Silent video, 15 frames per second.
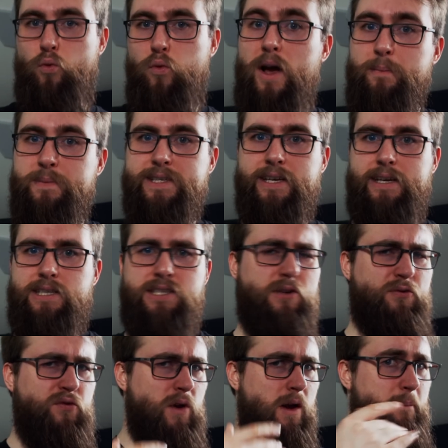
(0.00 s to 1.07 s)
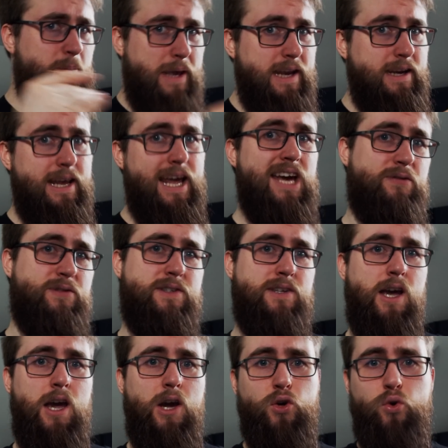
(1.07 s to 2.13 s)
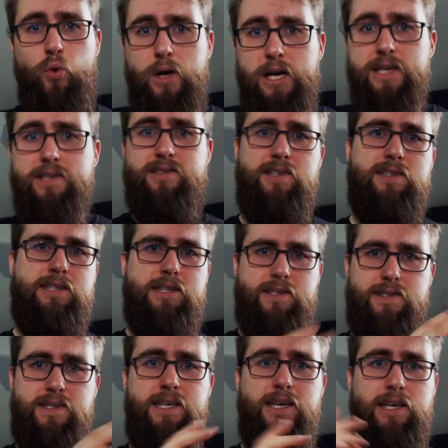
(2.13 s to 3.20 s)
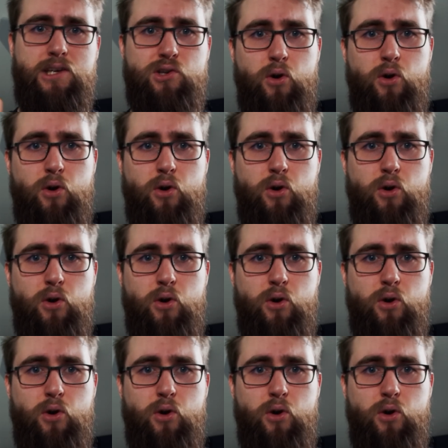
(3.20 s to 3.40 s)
Websites für PDFs, Google Assistant, Siri,